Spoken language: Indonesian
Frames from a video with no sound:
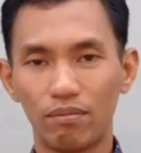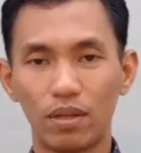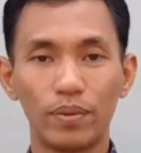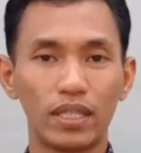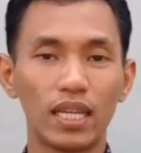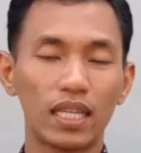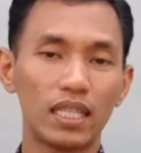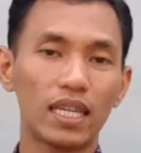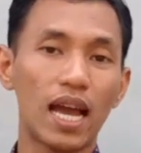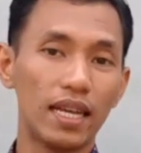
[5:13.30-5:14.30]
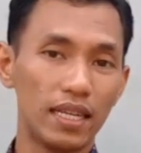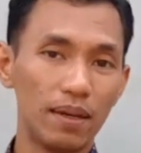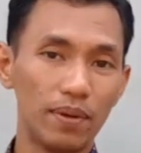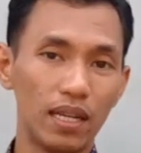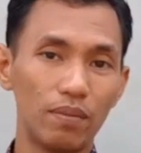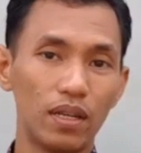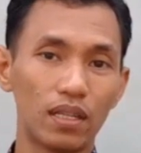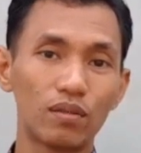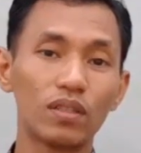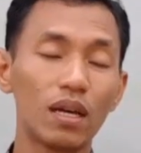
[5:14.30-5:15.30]
Berbeda ketika Anda benar-benar
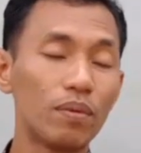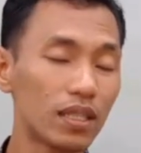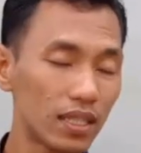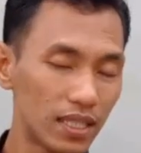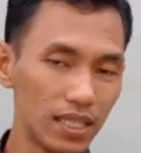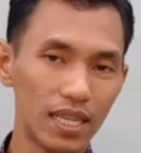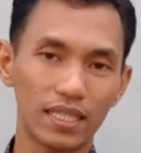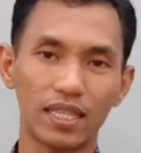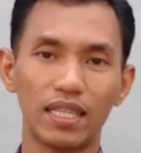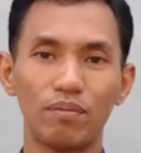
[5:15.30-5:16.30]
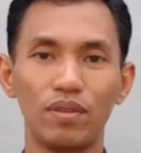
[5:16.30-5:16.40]
sudah bersedia saya